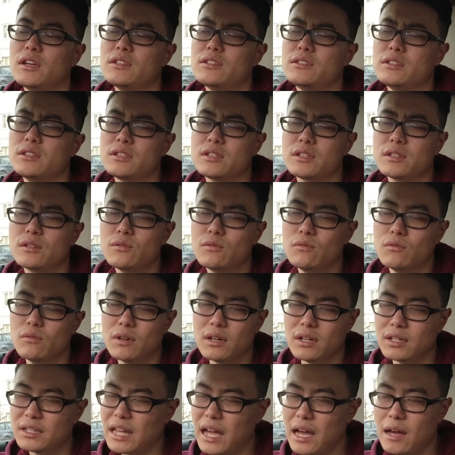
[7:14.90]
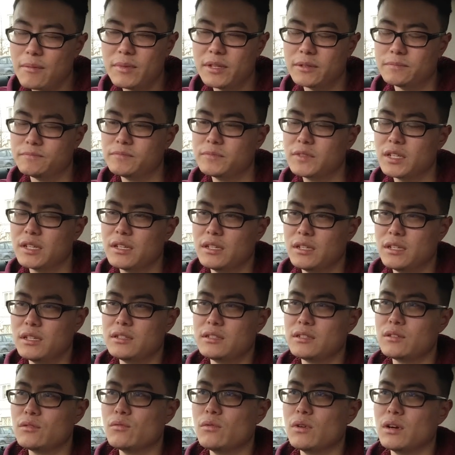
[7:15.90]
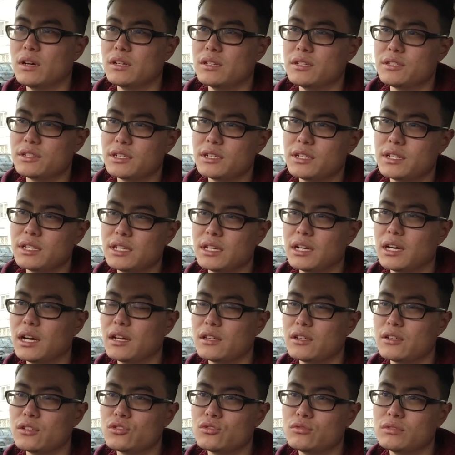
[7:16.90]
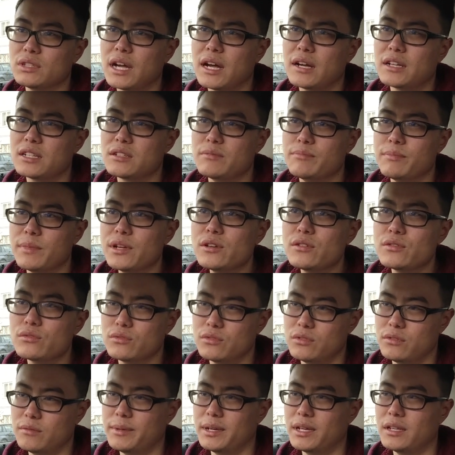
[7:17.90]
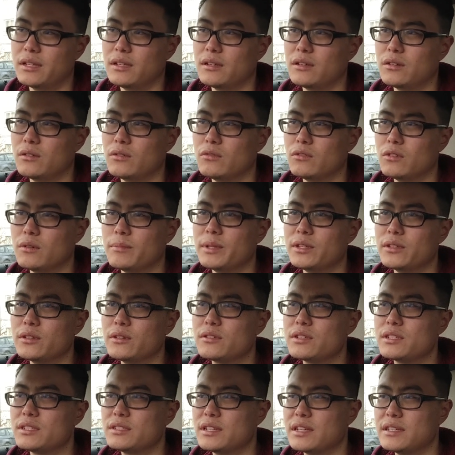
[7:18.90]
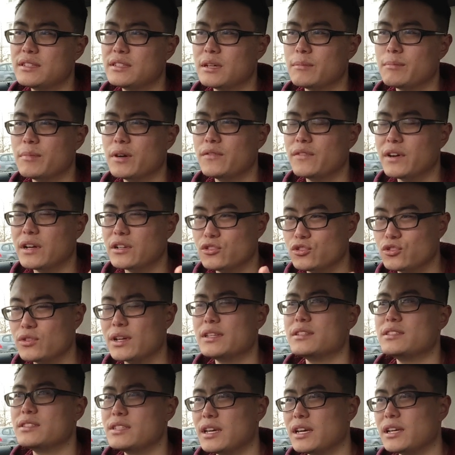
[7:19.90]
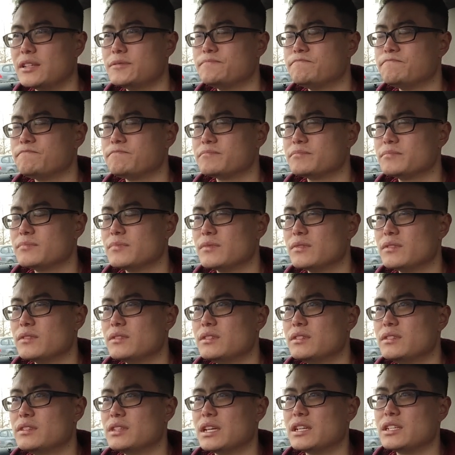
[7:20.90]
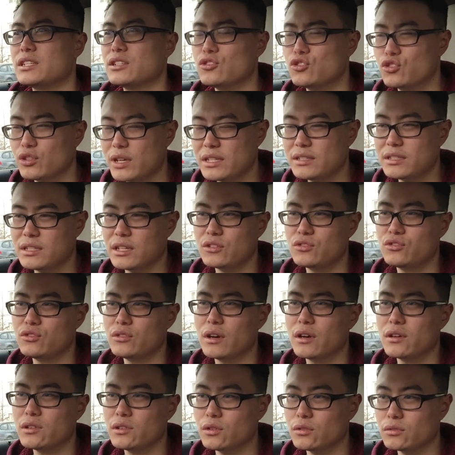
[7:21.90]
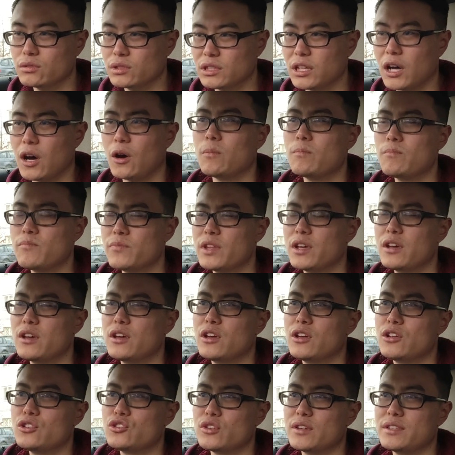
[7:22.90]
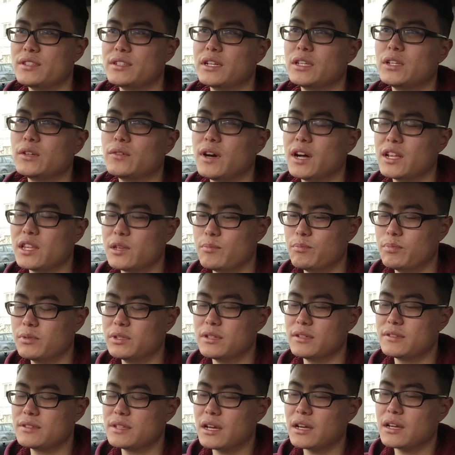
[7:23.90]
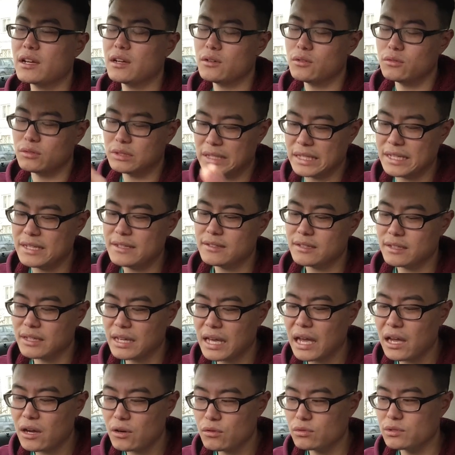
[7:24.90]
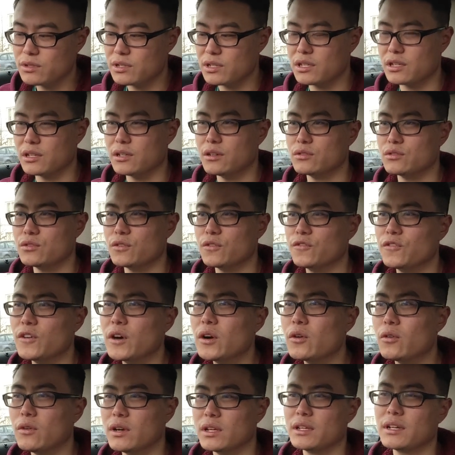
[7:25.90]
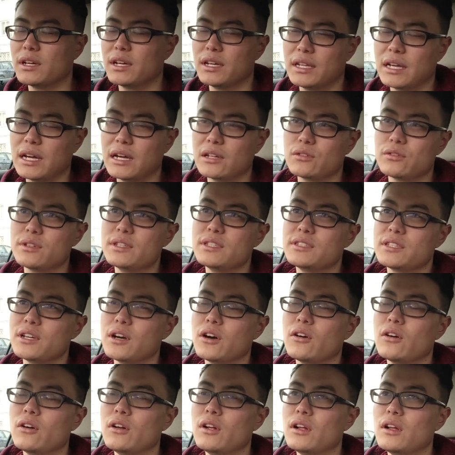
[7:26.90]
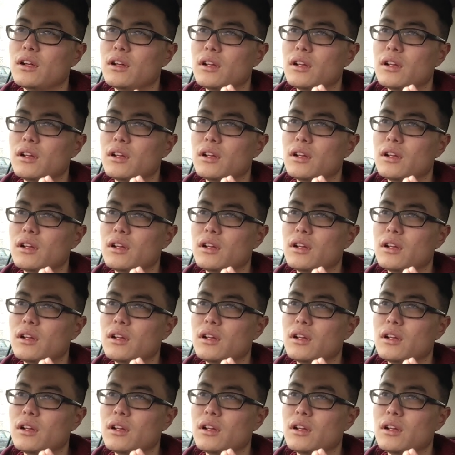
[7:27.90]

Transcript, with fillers: 其实我和他们以及我和这个银行的出纳是没有区别的，我们都是在想办法赚钱，但是赚钱需要有道。赚钱的话，你不能在客户第一次开户的时候就疯狂的给他推销